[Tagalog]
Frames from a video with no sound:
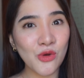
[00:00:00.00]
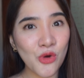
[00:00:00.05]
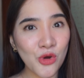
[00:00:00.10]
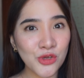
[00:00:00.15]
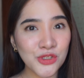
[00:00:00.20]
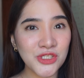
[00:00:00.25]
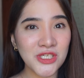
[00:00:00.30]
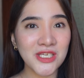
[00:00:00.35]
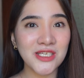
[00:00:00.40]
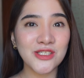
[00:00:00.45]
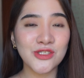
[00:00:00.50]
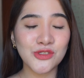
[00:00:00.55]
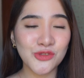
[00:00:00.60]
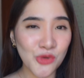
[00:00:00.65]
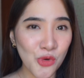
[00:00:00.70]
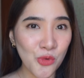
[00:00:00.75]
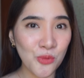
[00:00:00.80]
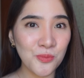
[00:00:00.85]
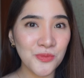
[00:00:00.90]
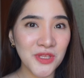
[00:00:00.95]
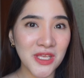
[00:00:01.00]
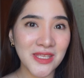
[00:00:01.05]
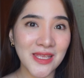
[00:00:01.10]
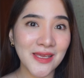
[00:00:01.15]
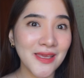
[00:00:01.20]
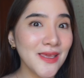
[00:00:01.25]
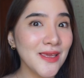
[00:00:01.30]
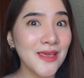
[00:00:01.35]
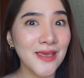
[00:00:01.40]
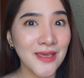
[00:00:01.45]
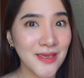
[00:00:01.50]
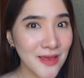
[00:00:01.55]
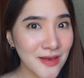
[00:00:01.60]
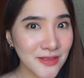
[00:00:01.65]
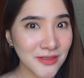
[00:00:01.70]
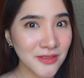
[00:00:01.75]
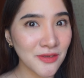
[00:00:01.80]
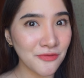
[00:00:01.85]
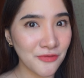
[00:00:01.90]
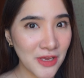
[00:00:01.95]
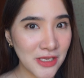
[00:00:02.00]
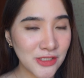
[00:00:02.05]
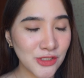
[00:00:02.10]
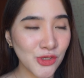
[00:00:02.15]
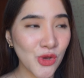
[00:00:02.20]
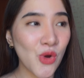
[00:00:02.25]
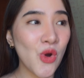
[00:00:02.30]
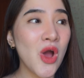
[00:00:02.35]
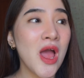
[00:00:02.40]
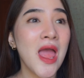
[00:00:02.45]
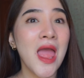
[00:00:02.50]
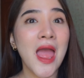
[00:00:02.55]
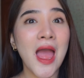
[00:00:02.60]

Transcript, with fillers: Kojic soap na naging hiyang sa face ko